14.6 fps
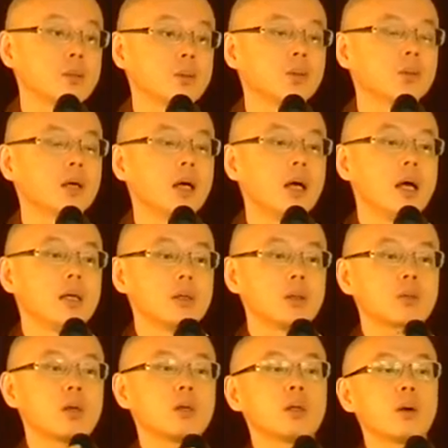苦。有
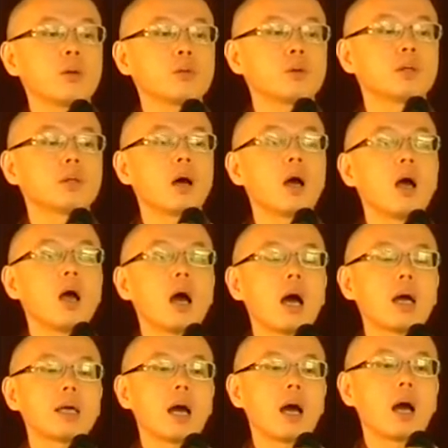时候你会觉得，
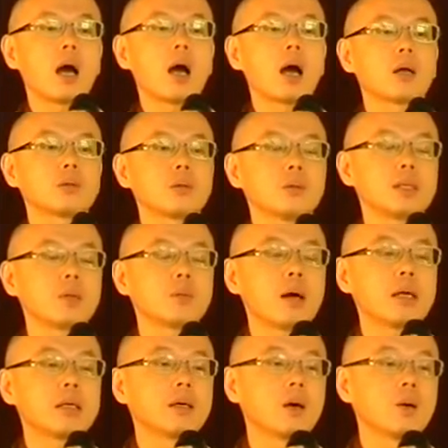哎呀，修行
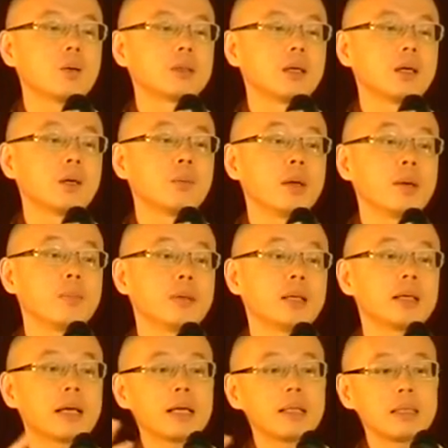完以后呢，我也不能
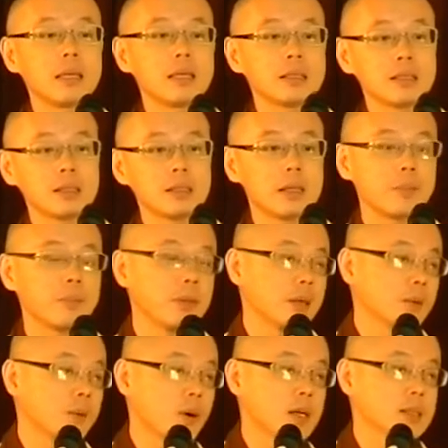看电视，也不
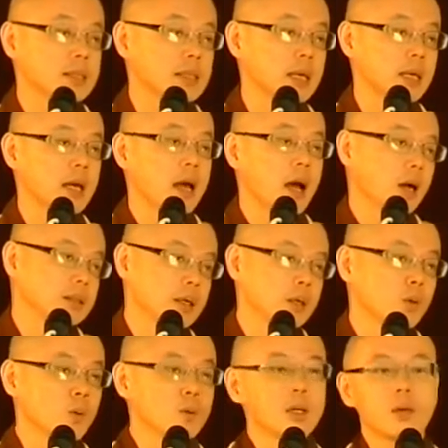能逛街，好像
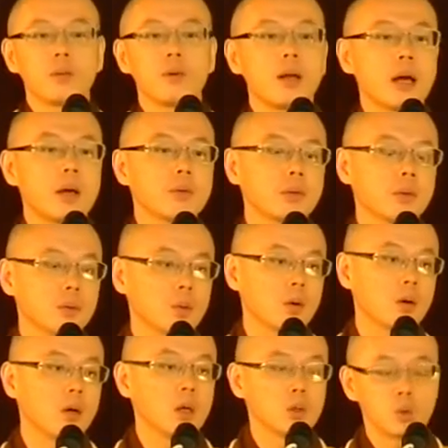功课越来越
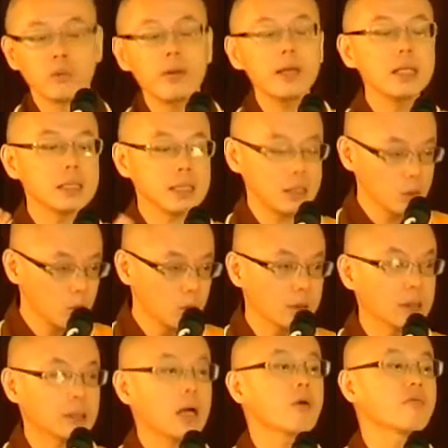多。除非你心中
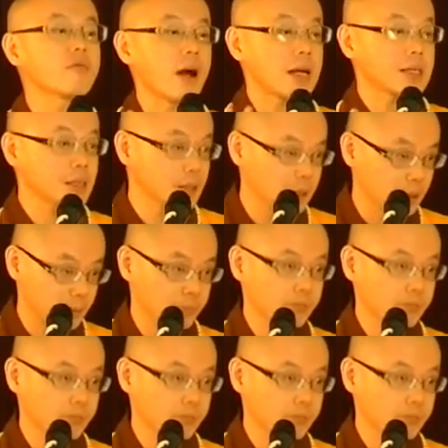得到法喜，